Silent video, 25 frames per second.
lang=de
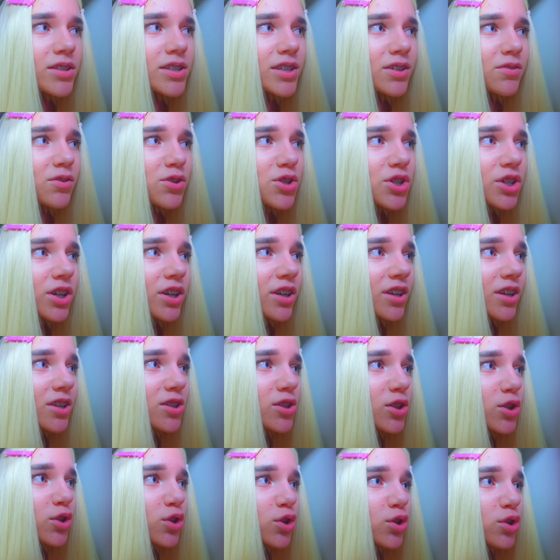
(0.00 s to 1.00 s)
Mädels, ich
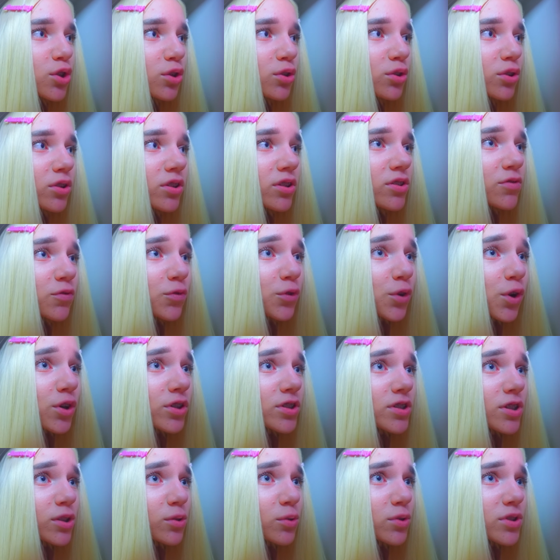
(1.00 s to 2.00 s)
habe gehört, dass jemand von den
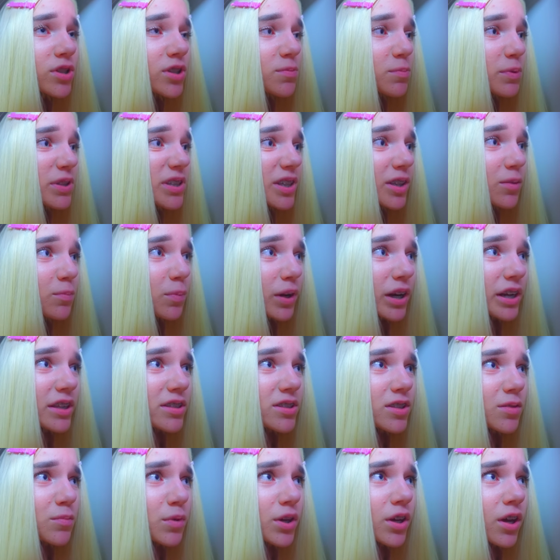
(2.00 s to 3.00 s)
Frogs mit den
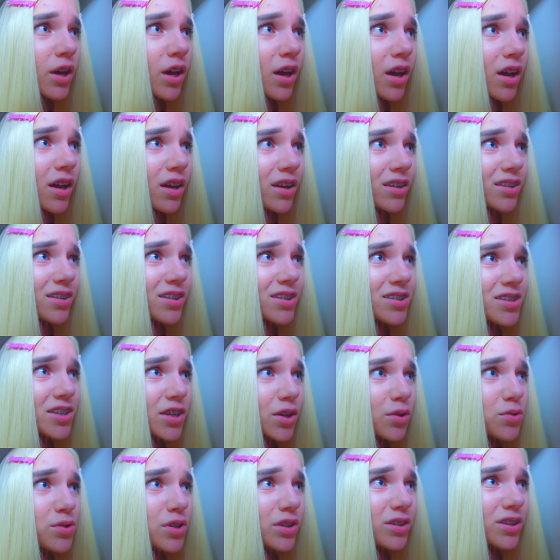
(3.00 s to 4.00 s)
Basketballspielern rummacht. Ich
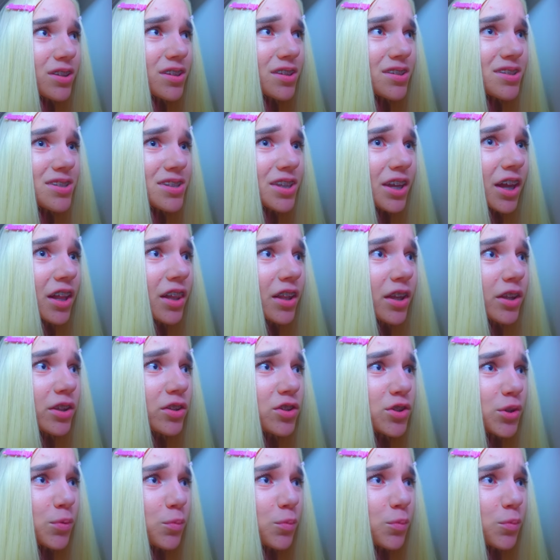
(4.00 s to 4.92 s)
hoffe, es sind nicht Stella und